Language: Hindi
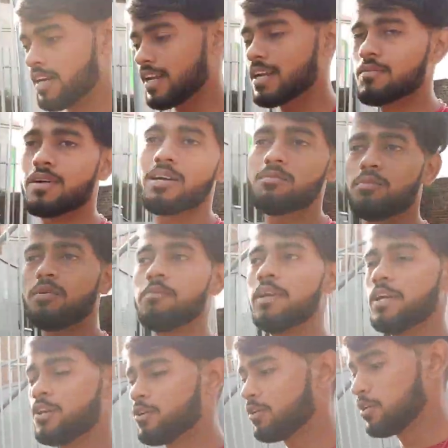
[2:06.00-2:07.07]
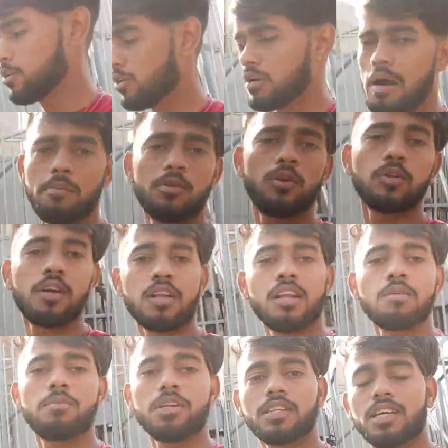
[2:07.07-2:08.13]
आने के बाद में वीडियो वीडियो अपलोड करना
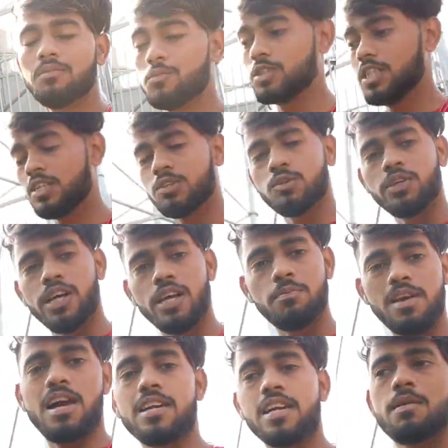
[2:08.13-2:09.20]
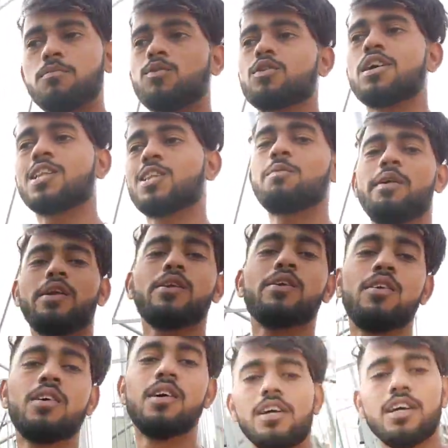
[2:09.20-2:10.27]
पड़ता है मुझे तो यहीं पर आके अपलोड करता वीडियो
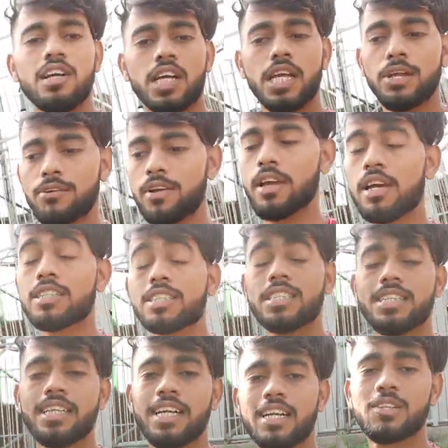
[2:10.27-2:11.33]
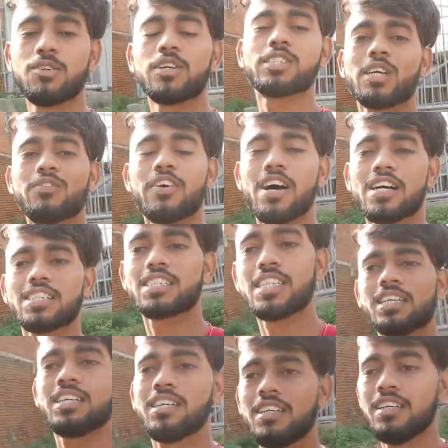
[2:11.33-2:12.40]
क्योंकि यहाँ से नेट थोड़ा इसका फास्ट
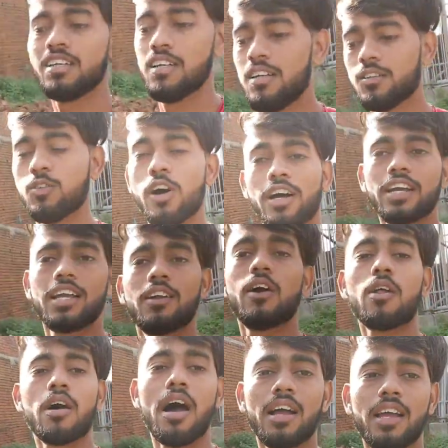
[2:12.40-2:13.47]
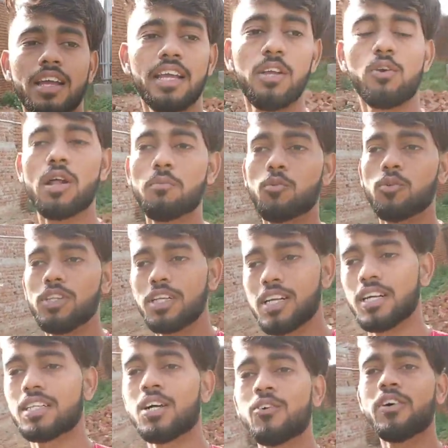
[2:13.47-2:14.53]
है तो आगे की और आगे की ओर आपको
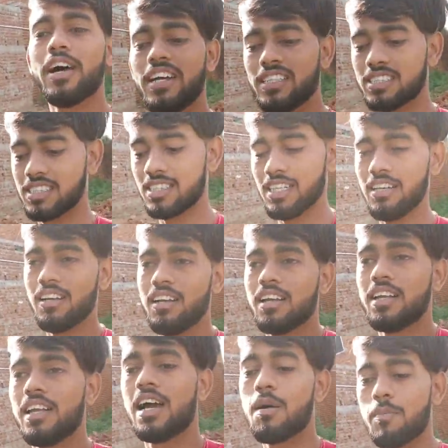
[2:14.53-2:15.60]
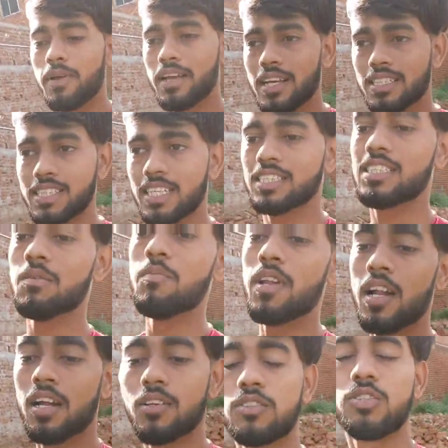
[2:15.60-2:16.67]
दिखाता हूँ गाइस यहाँ पे कैसे कैसे
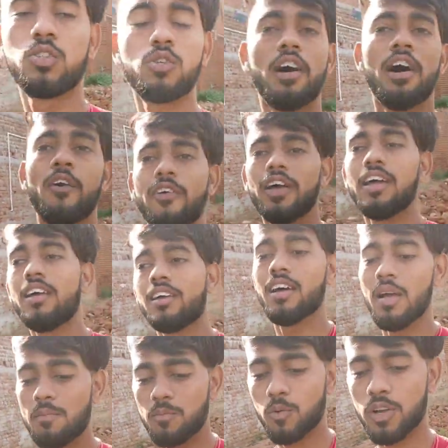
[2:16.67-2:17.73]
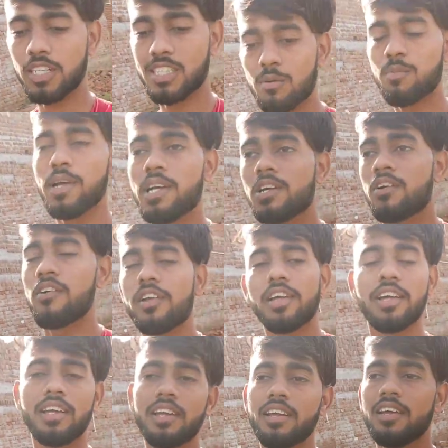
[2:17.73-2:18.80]
मेरा जो गांव है आपको कैसा बैकग्राउंड
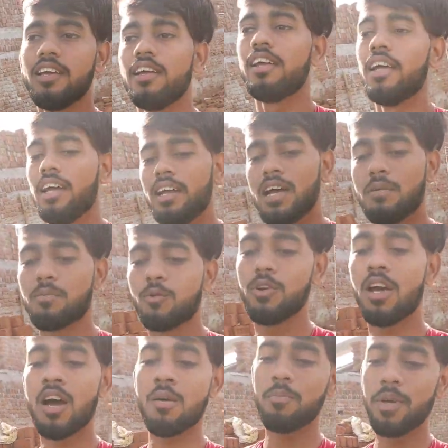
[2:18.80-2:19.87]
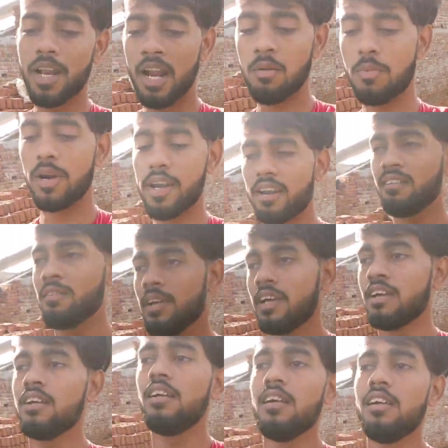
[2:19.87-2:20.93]
है एंड आपको यहाँ पे रेल पटरी भी है